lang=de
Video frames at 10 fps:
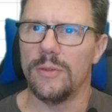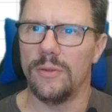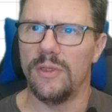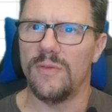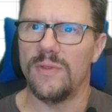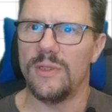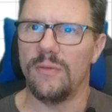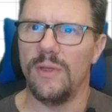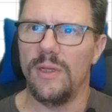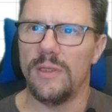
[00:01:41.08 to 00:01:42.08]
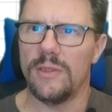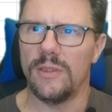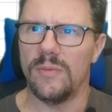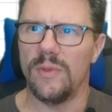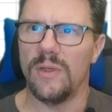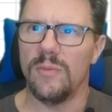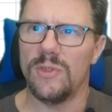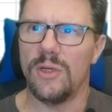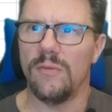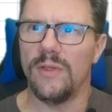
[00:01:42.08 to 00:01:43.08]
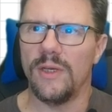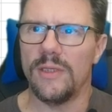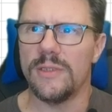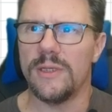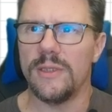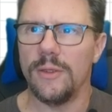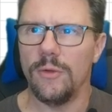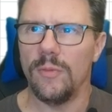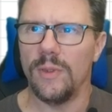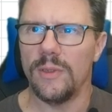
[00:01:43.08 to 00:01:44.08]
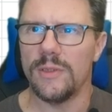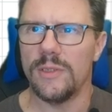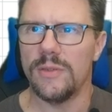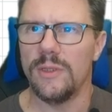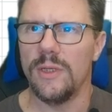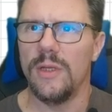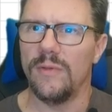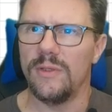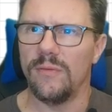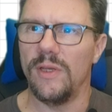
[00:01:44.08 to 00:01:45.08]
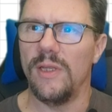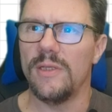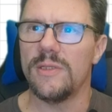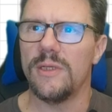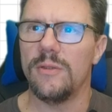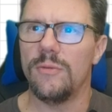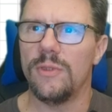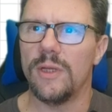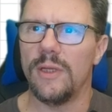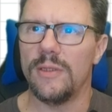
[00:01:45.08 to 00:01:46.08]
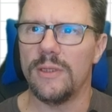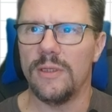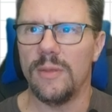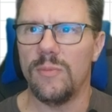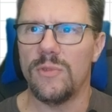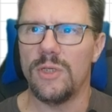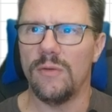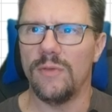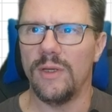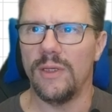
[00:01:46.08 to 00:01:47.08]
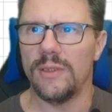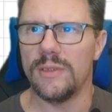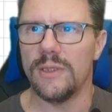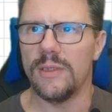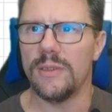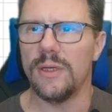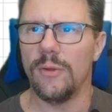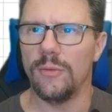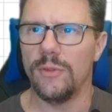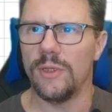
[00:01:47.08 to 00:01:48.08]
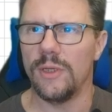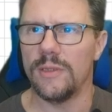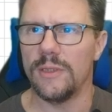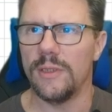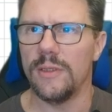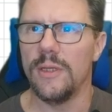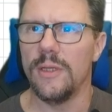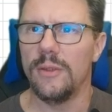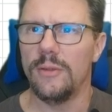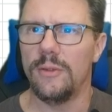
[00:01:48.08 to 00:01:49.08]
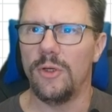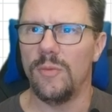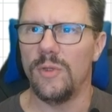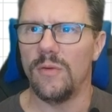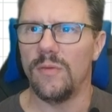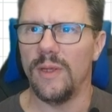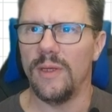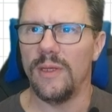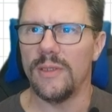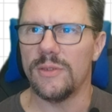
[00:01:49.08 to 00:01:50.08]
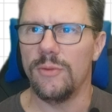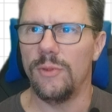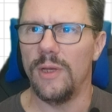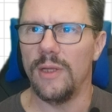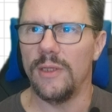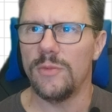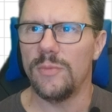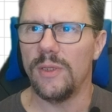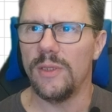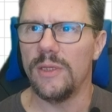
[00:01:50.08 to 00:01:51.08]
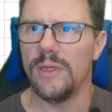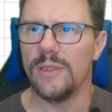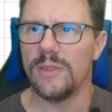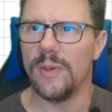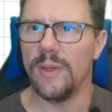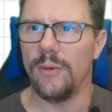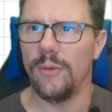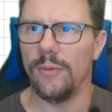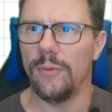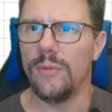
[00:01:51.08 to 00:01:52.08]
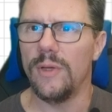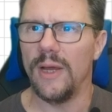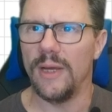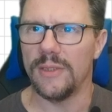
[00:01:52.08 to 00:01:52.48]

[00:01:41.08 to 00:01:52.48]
So, und das, was ich auf der linken Seite mache, muss ich auf der rechten Seite auch machen. Das heißt, wenn ich auf der linken Seite durch drei geteilt habe, muss ich auf der rechten Seite auch durch drei teilen. Und dann komme ich auf ein Glas Cola, entspricht 2,80 Euro.